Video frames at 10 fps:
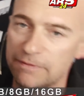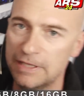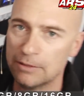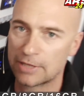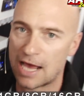
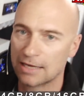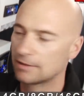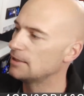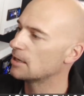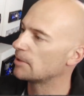4 oder
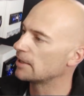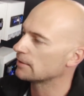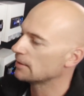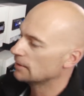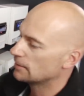8 GB,
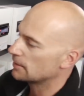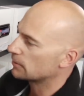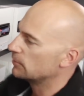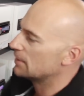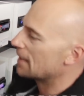die
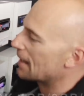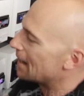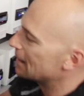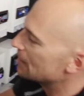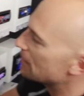natürlich gerade